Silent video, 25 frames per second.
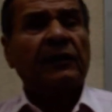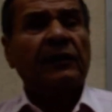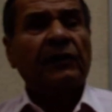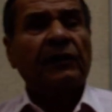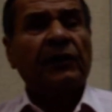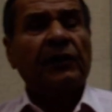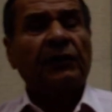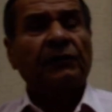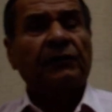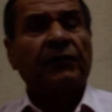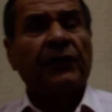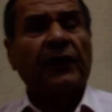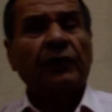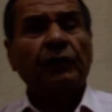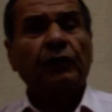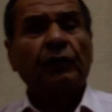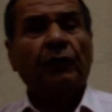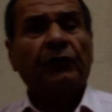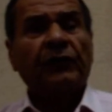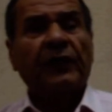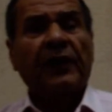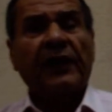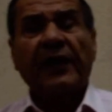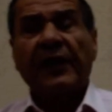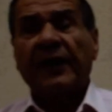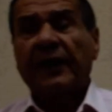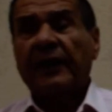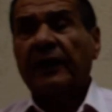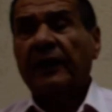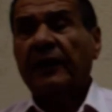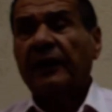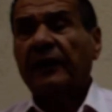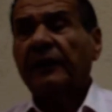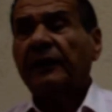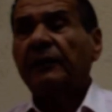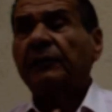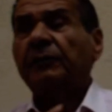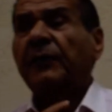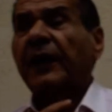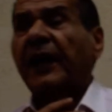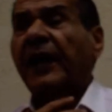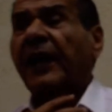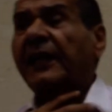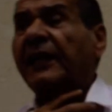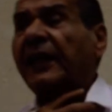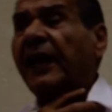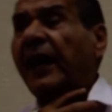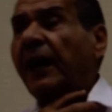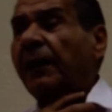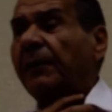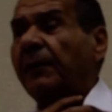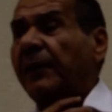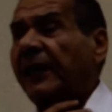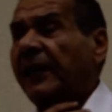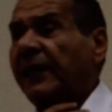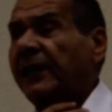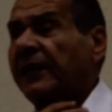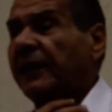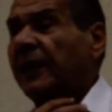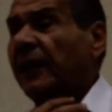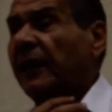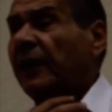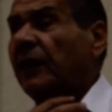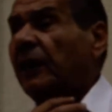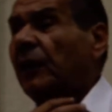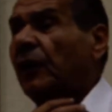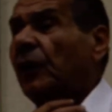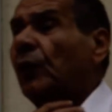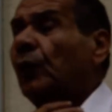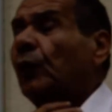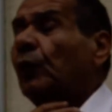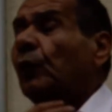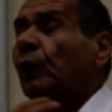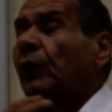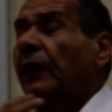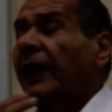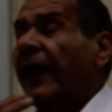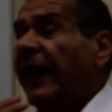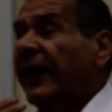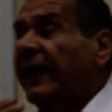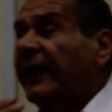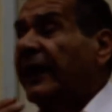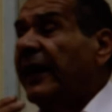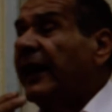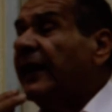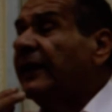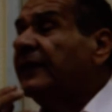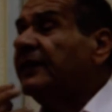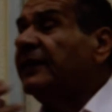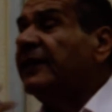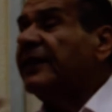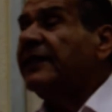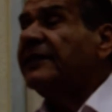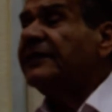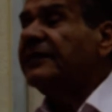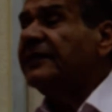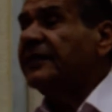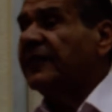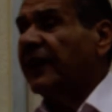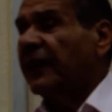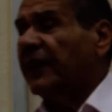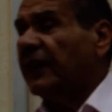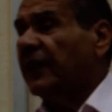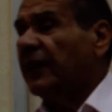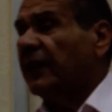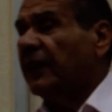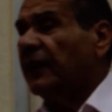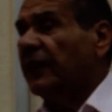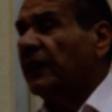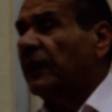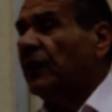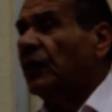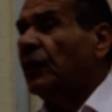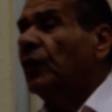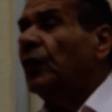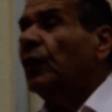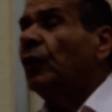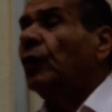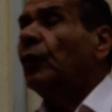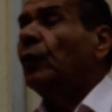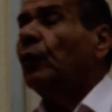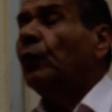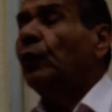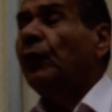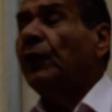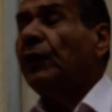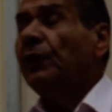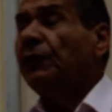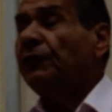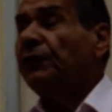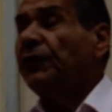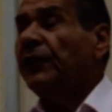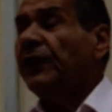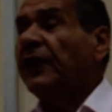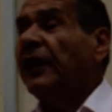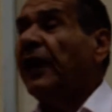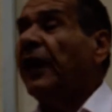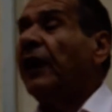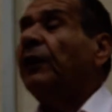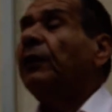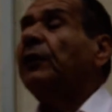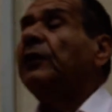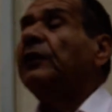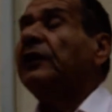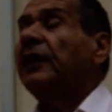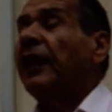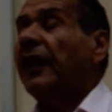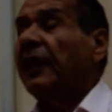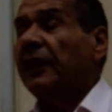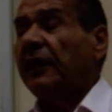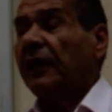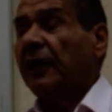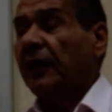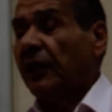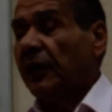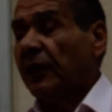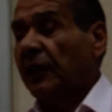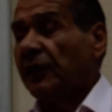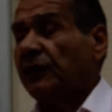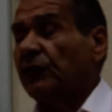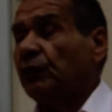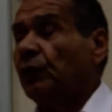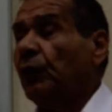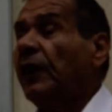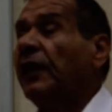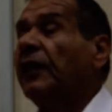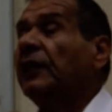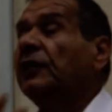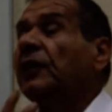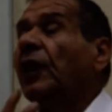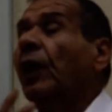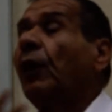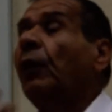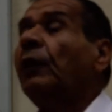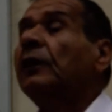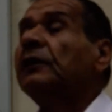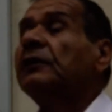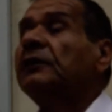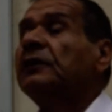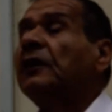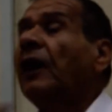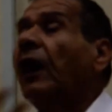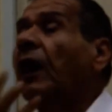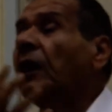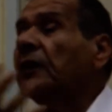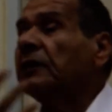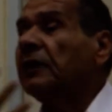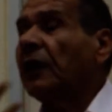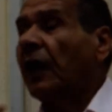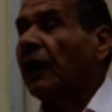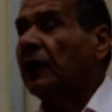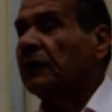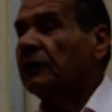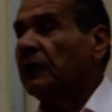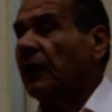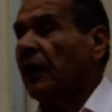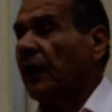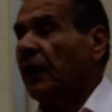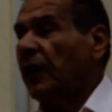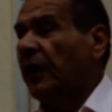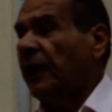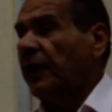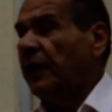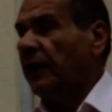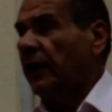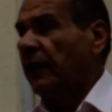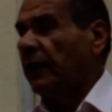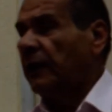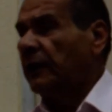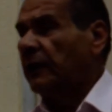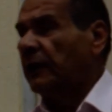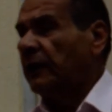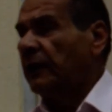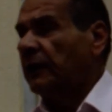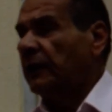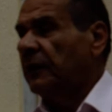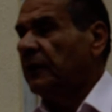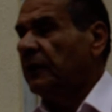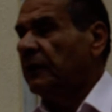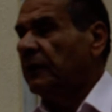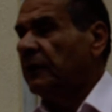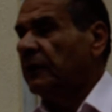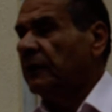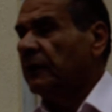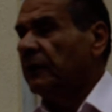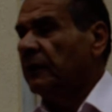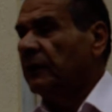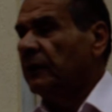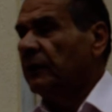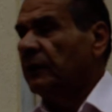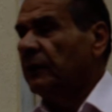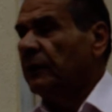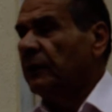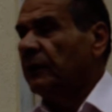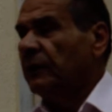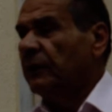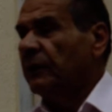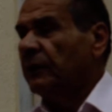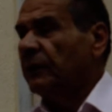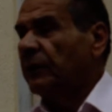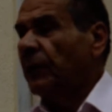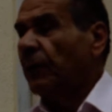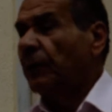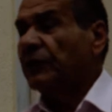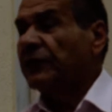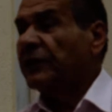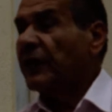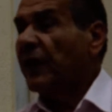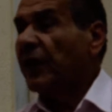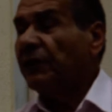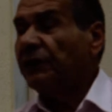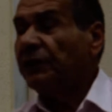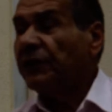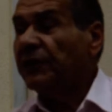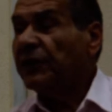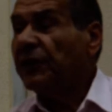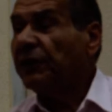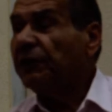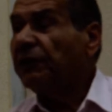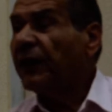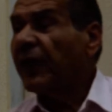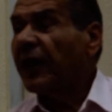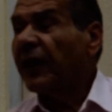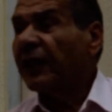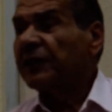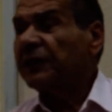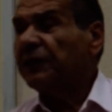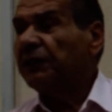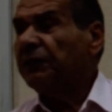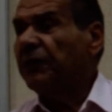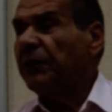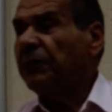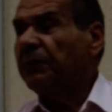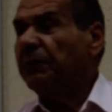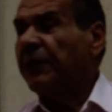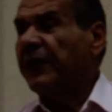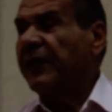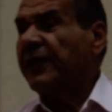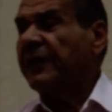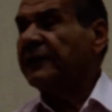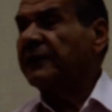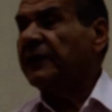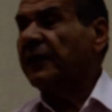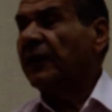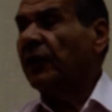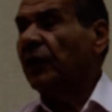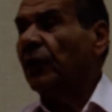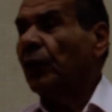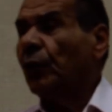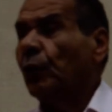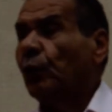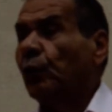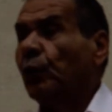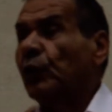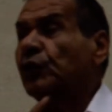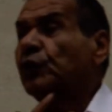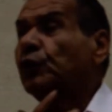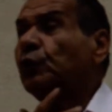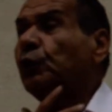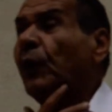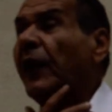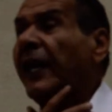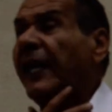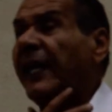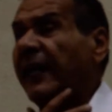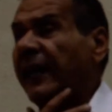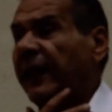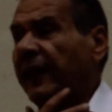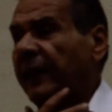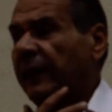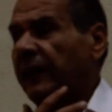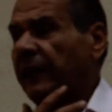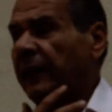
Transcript: ان فرونت اوف ذا نيك مكان العمليه والعيان ديسنك وفي لان السويلنج ده هو الضغط على التراكيه فبص الاقي في ديفيكالتي في البريزنج وسويلنج